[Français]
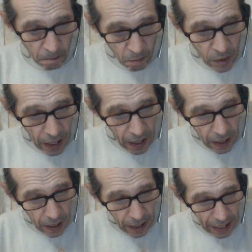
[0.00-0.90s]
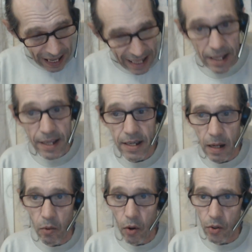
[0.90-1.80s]
il y a un
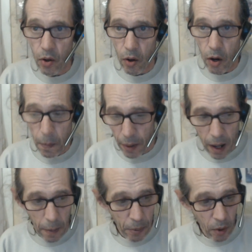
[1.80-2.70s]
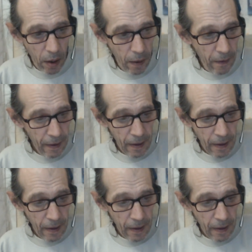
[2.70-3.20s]
désamour de l'Europe par rapport